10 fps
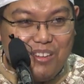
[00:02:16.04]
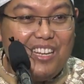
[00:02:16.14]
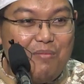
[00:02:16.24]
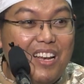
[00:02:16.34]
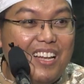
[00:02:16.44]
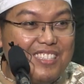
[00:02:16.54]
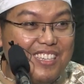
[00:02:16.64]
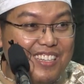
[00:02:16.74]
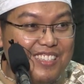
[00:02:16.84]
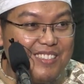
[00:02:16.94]
Mungkin lebih laris
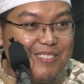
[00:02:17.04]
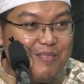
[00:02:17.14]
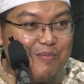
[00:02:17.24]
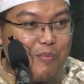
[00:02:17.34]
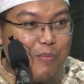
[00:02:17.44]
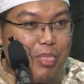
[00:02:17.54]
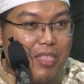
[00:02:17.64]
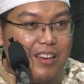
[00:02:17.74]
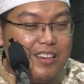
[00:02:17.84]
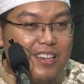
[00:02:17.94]
ya.
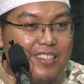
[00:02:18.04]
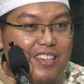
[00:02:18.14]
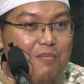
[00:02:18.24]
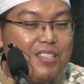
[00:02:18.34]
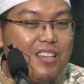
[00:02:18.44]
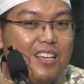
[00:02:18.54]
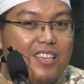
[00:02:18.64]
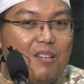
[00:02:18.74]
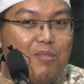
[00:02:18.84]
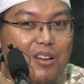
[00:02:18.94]
Jadi masalah
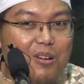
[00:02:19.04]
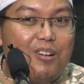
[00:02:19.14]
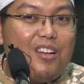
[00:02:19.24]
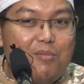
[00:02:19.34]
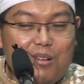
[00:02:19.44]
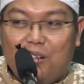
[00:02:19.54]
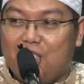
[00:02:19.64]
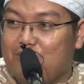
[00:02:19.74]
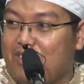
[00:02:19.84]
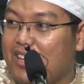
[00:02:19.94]
kita melarang orang merokok
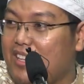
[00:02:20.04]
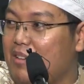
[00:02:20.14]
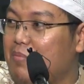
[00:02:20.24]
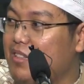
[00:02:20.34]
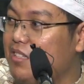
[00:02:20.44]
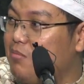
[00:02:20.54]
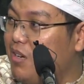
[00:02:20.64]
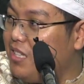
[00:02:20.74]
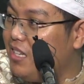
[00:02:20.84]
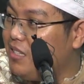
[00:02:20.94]
sementara kita dapati
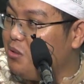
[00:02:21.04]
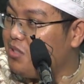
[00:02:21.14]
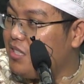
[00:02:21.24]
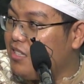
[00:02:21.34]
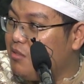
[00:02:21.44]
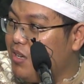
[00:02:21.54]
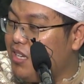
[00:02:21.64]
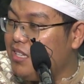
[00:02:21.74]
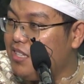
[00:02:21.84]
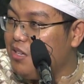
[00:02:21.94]
sebagian ustadz,
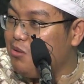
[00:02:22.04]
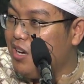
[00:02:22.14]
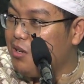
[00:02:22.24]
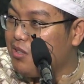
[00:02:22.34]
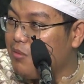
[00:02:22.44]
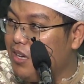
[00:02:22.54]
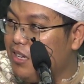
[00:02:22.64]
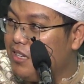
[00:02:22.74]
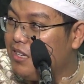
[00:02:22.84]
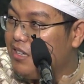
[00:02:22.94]
sebagian kiai juga ikut apa?
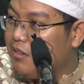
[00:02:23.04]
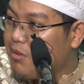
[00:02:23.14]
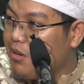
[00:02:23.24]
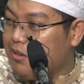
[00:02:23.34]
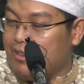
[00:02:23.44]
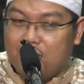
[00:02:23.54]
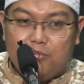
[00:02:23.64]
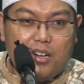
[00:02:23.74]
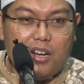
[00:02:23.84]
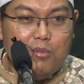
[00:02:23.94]
Merokok,
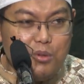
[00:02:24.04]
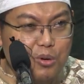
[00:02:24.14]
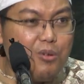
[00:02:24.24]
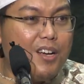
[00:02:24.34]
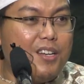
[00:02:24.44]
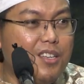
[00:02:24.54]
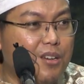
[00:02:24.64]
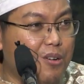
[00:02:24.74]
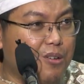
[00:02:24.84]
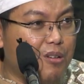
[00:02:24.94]
bahkan mendukung
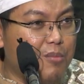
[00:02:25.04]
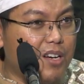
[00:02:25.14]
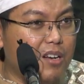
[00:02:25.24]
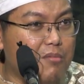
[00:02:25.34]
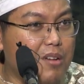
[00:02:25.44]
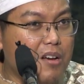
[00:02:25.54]
adanya rokok, bahkan